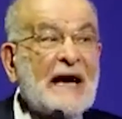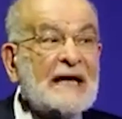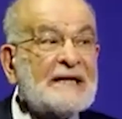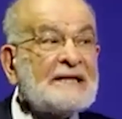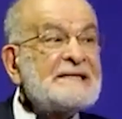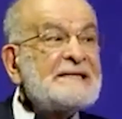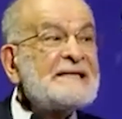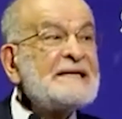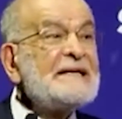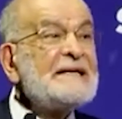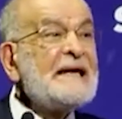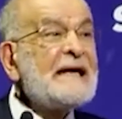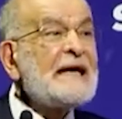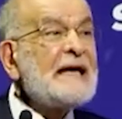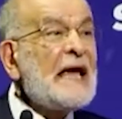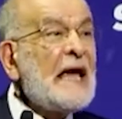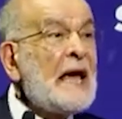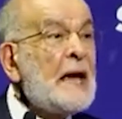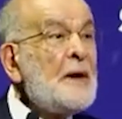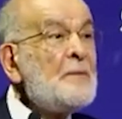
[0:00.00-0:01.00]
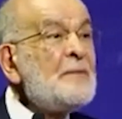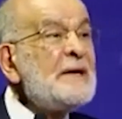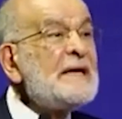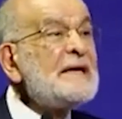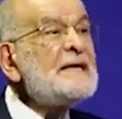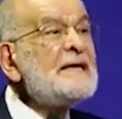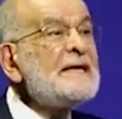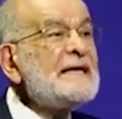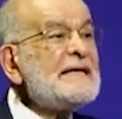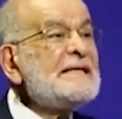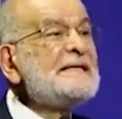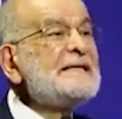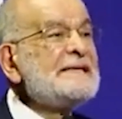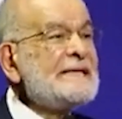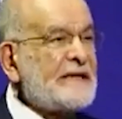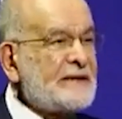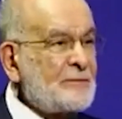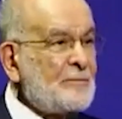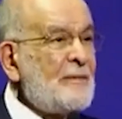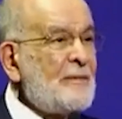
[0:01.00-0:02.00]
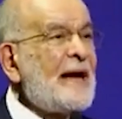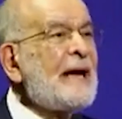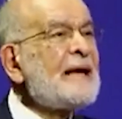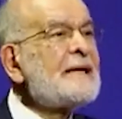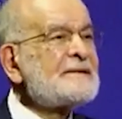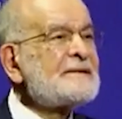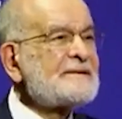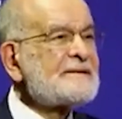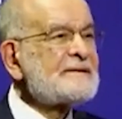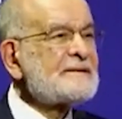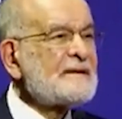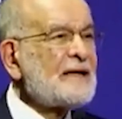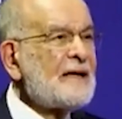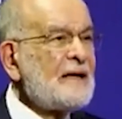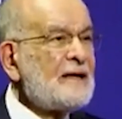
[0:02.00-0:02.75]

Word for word: kendisini emin hissetmez.